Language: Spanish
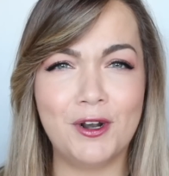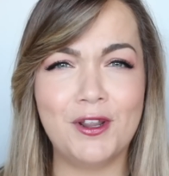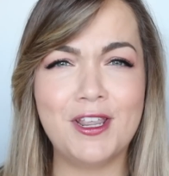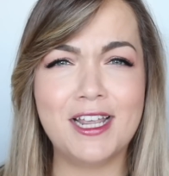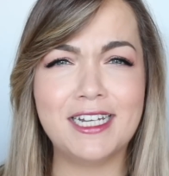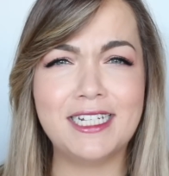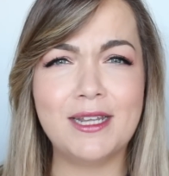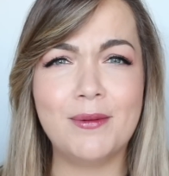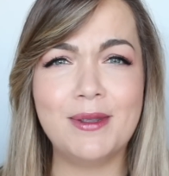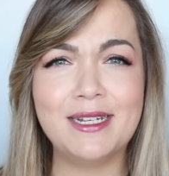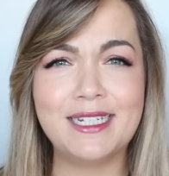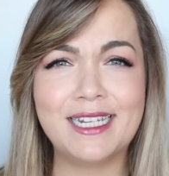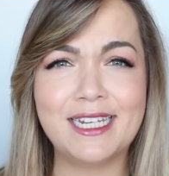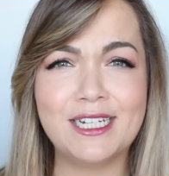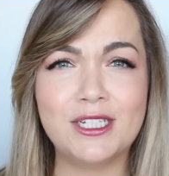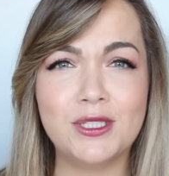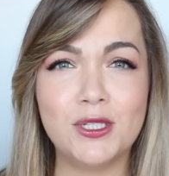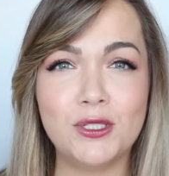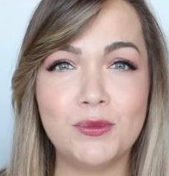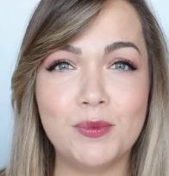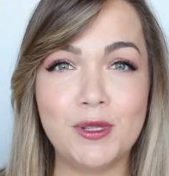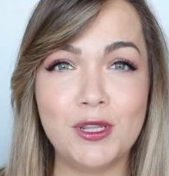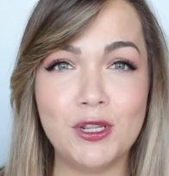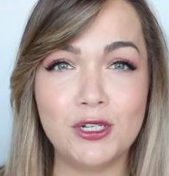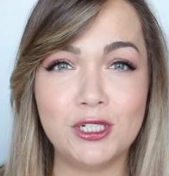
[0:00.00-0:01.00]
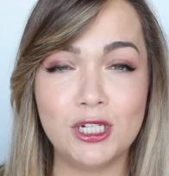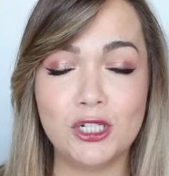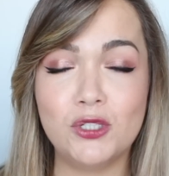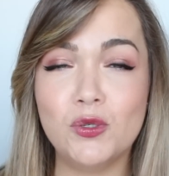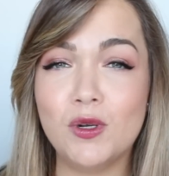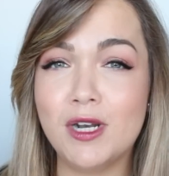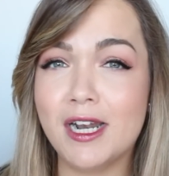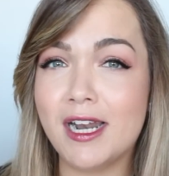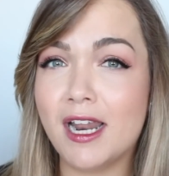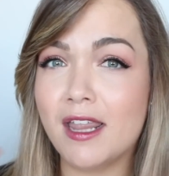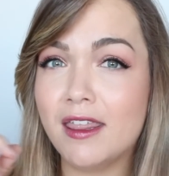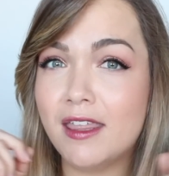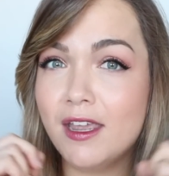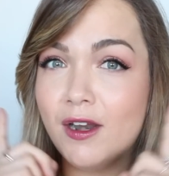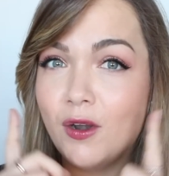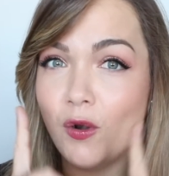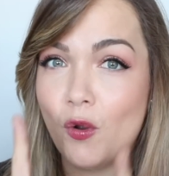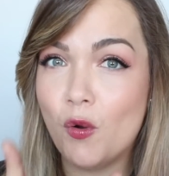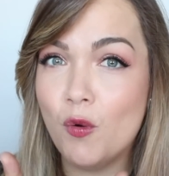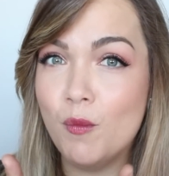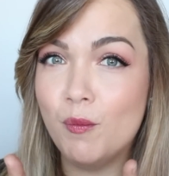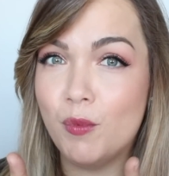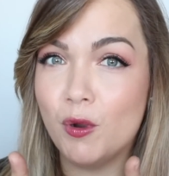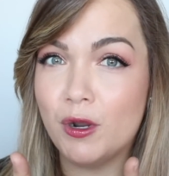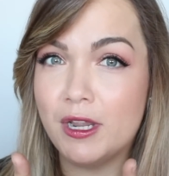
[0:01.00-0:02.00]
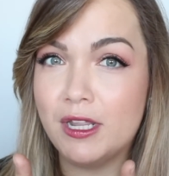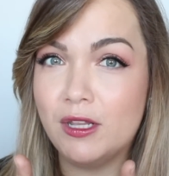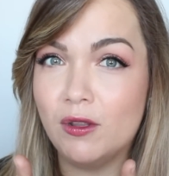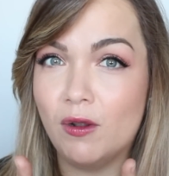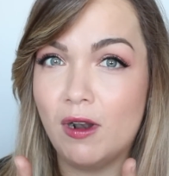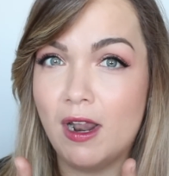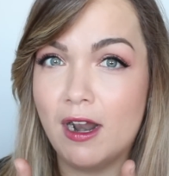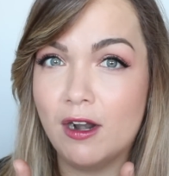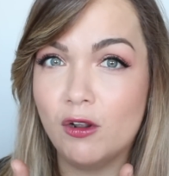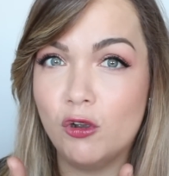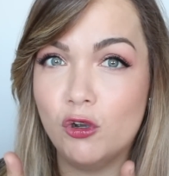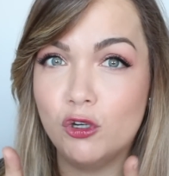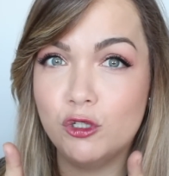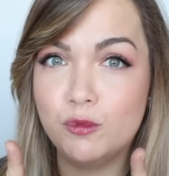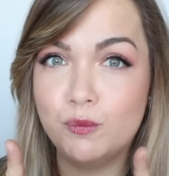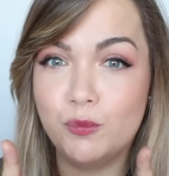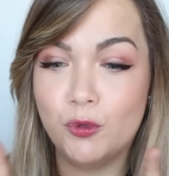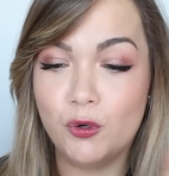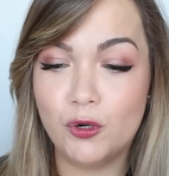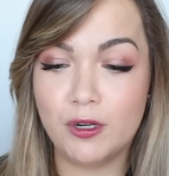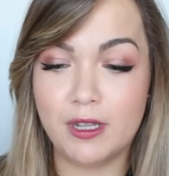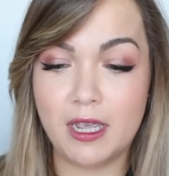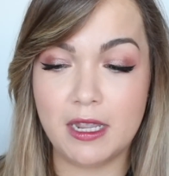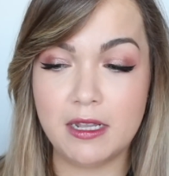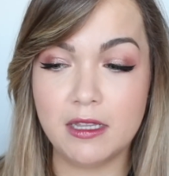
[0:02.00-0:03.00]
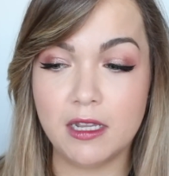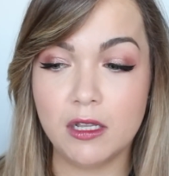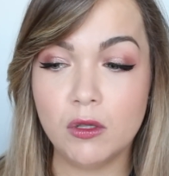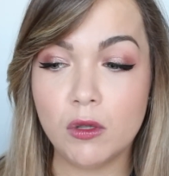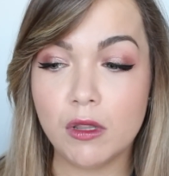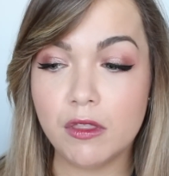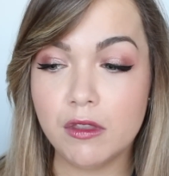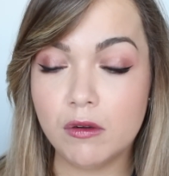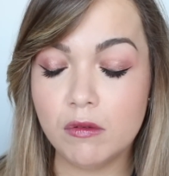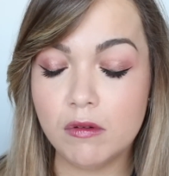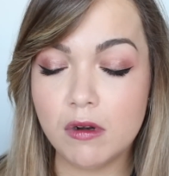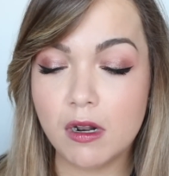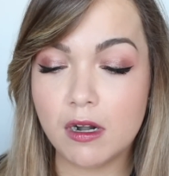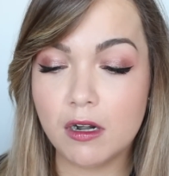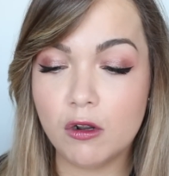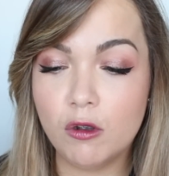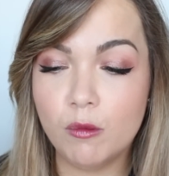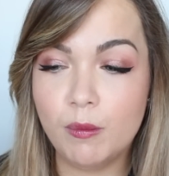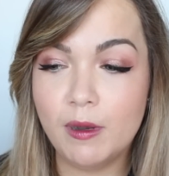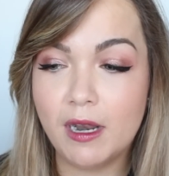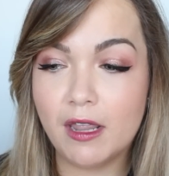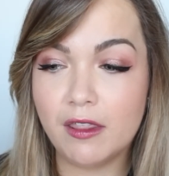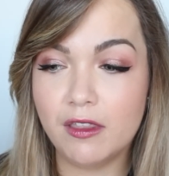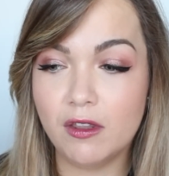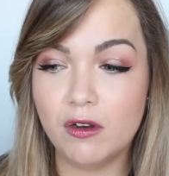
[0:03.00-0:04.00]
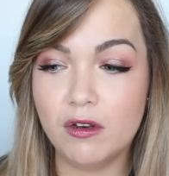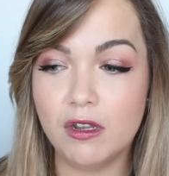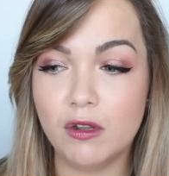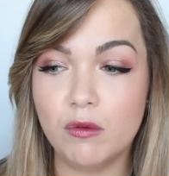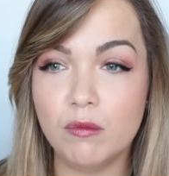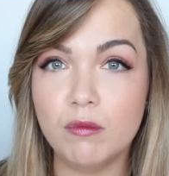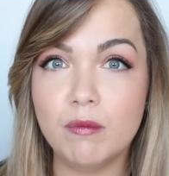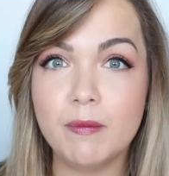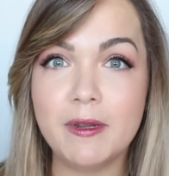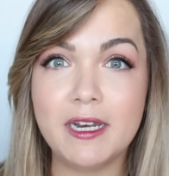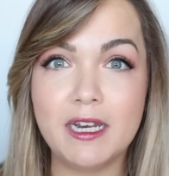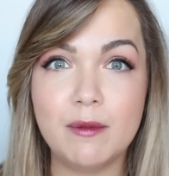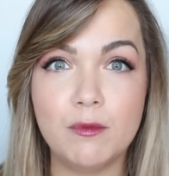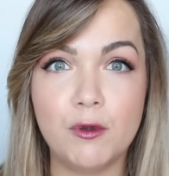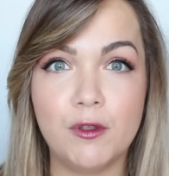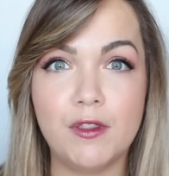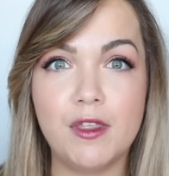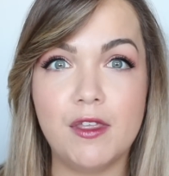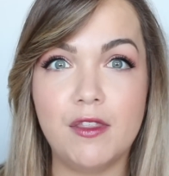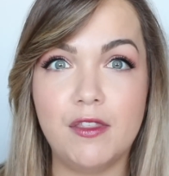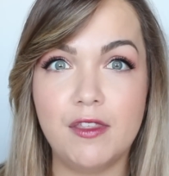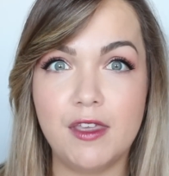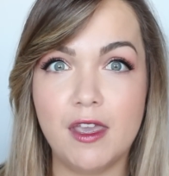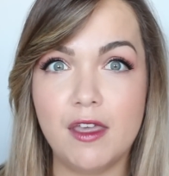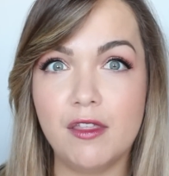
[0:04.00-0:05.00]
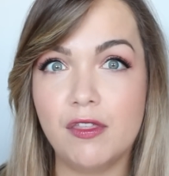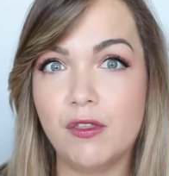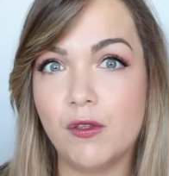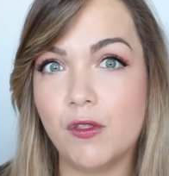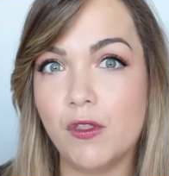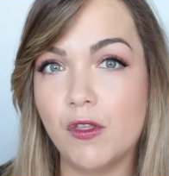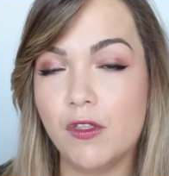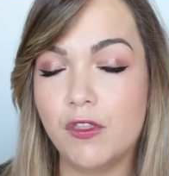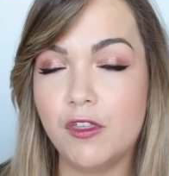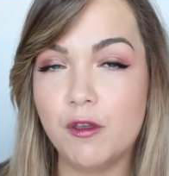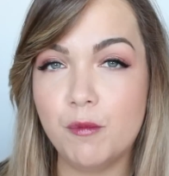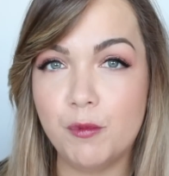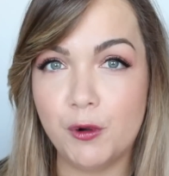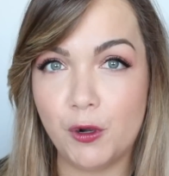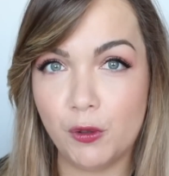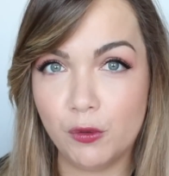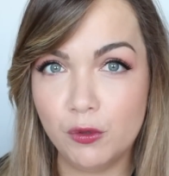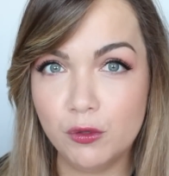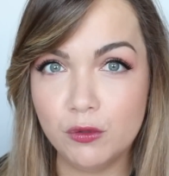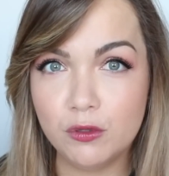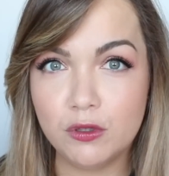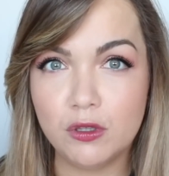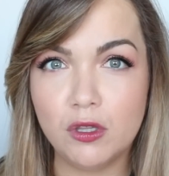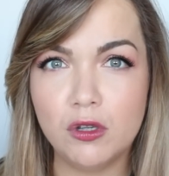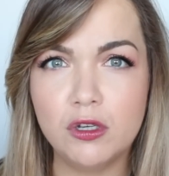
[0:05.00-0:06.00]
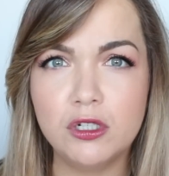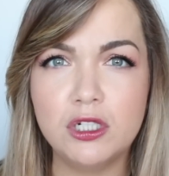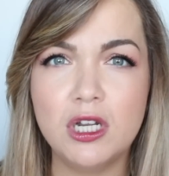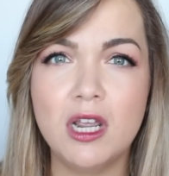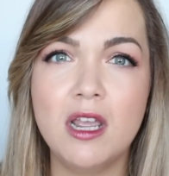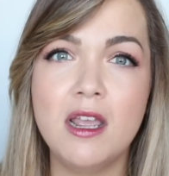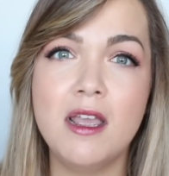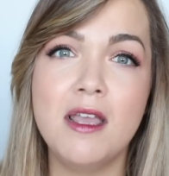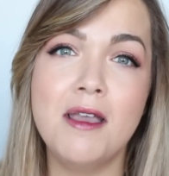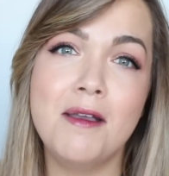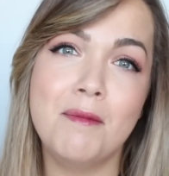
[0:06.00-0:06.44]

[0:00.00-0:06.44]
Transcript: ya sabéis que estos vídeos se suelen hacer un poquito largos porque intento hacer una recopilación de un mínimo de 10 o 12 productos